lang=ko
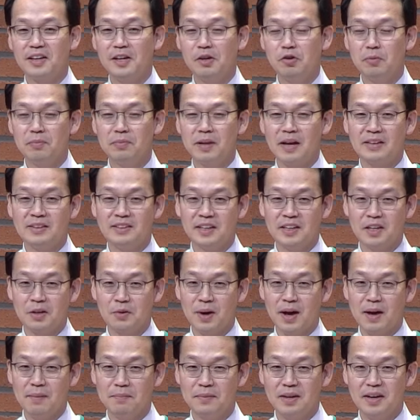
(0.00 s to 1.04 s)
일곱
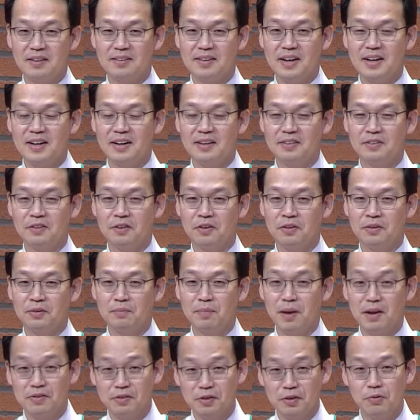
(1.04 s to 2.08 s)
난쟁이와 함께 살았던
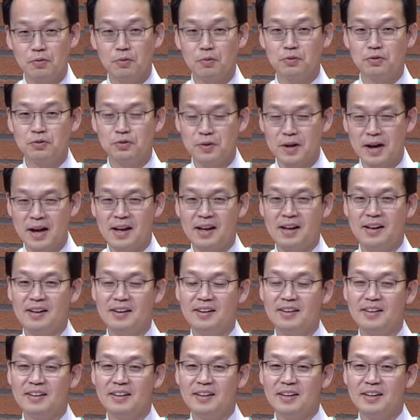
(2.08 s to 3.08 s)
백설공주가